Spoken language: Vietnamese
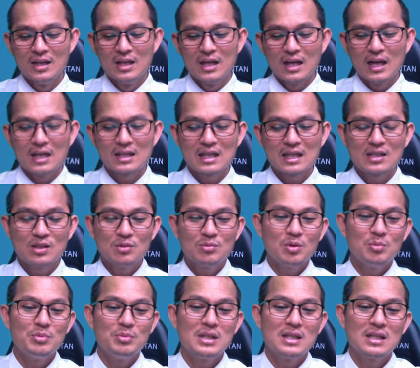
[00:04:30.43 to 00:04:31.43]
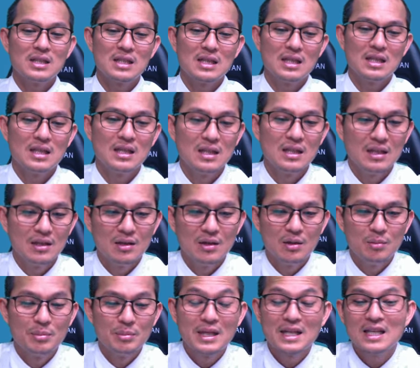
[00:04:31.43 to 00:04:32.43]
ai khá nhóm của miền
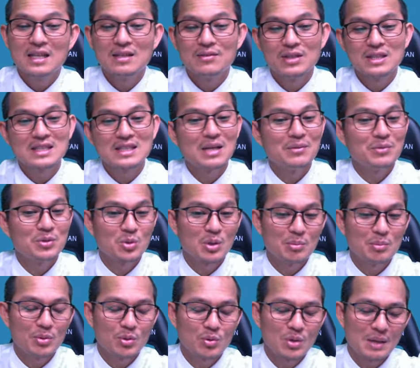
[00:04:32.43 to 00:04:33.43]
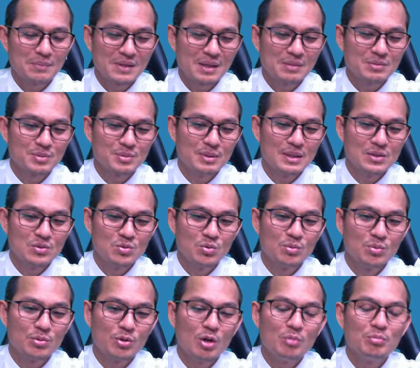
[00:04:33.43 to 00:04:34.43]
Merian về sao về trong program tam super
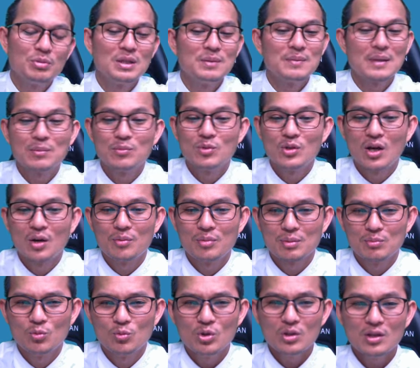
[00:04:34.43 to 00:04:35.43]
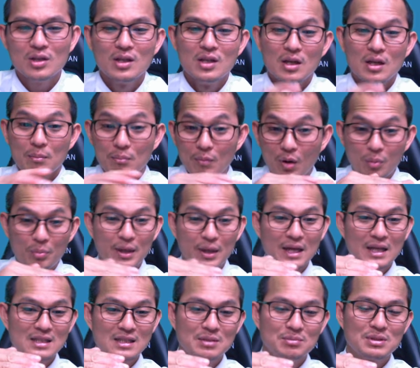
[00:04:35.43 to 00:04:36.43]
xuống top pin một mùa đông bốn bộ
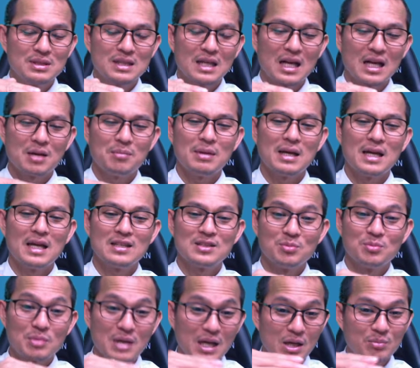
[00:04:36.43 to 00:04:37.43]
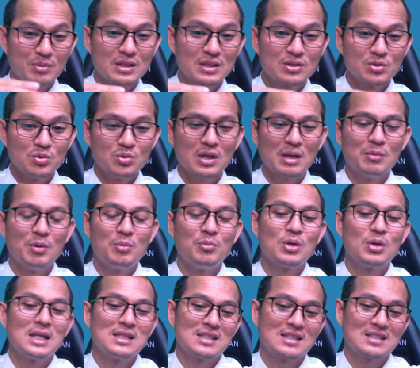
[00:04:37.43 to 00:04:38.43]
phè chỉ bị xa mai sầm rai một chút này bộ
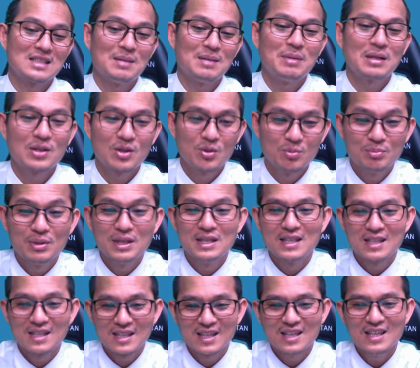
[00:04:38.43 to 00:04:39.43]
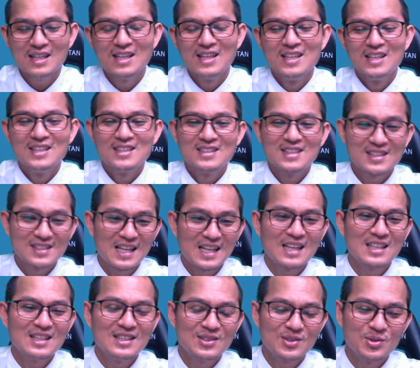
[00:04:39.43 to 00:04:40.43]
phận này sắp sang bằng trục về tận đấy sắp
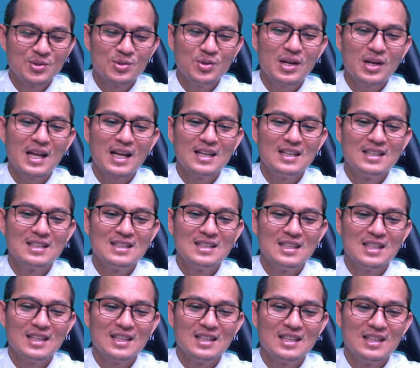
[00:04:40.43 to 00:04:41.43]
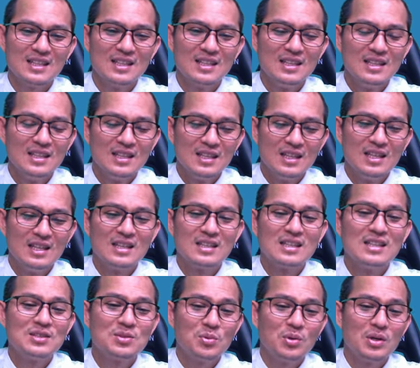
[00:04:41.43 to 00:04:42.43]
sang nghi sôi rất hơi
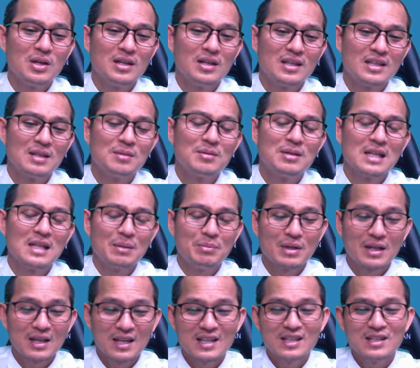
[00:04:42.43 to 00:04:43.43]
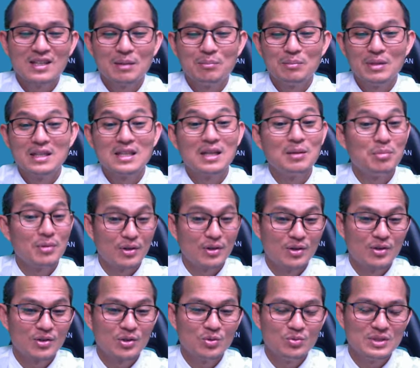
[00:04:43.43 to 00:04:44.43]
nghi sôi riêng địa về lên tầm bảy tập
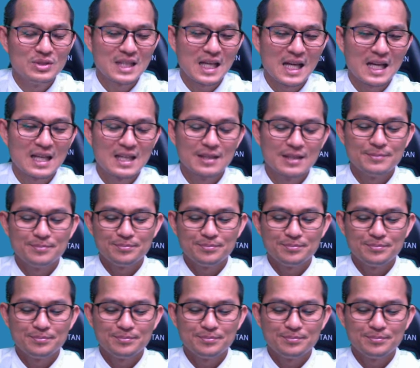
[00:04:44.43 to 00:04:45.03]
lòng đầu vì sản năng